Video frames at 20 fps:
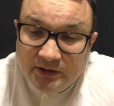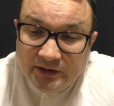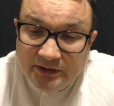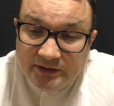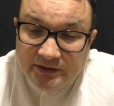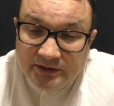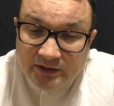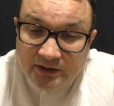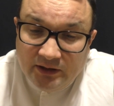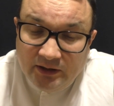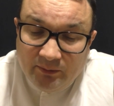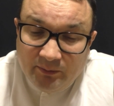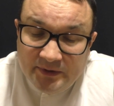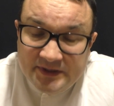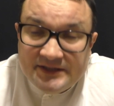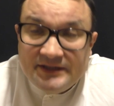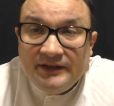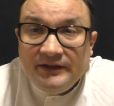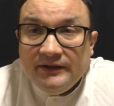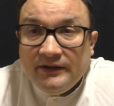Это
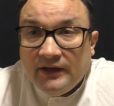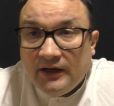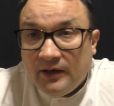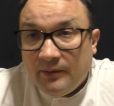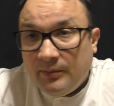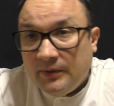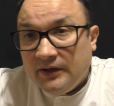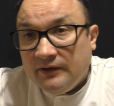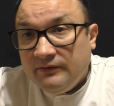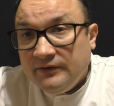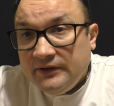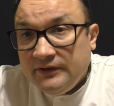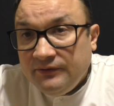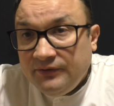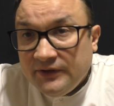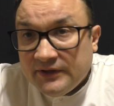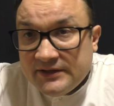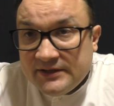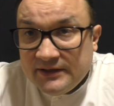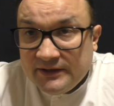мазки на половые
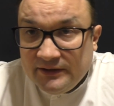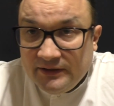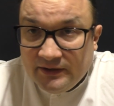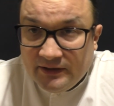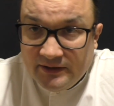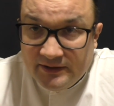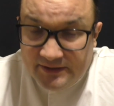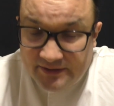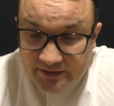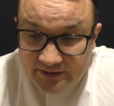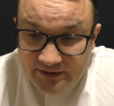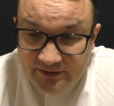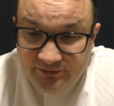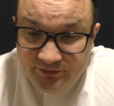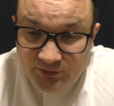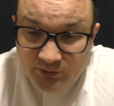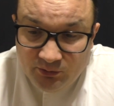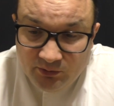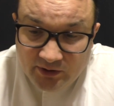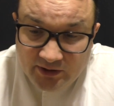инфекции, однако здесь
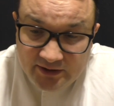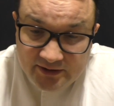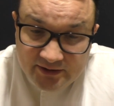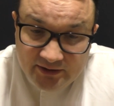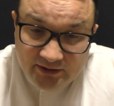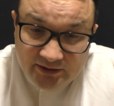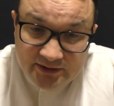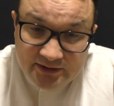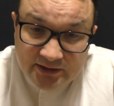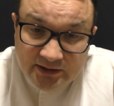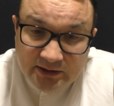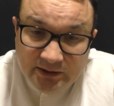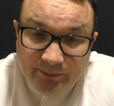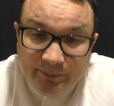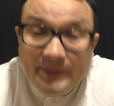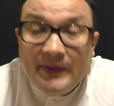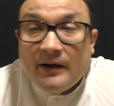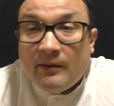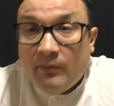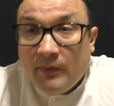все оказалось
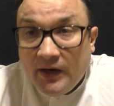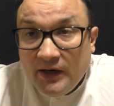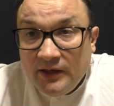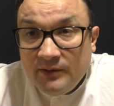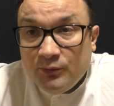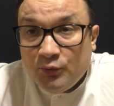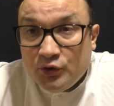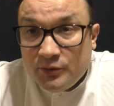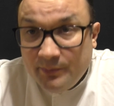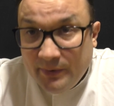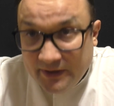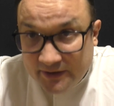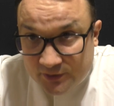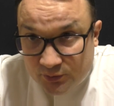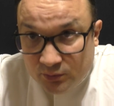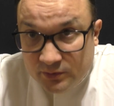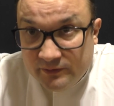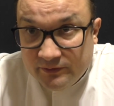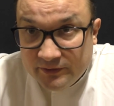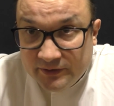нормальным, то есть при
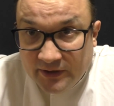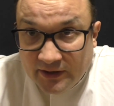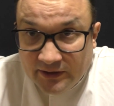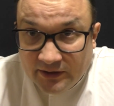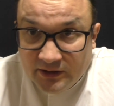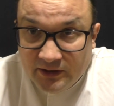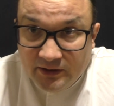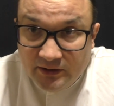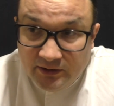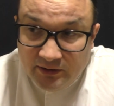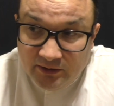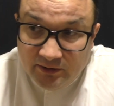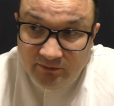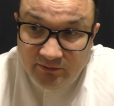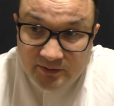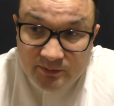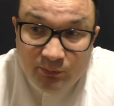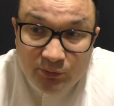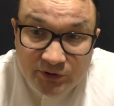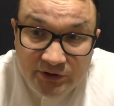отсутствии данных э,
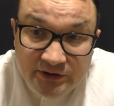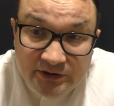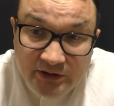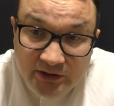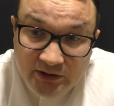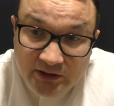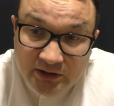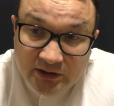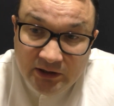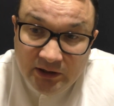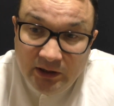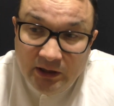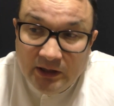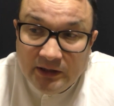возбудителей.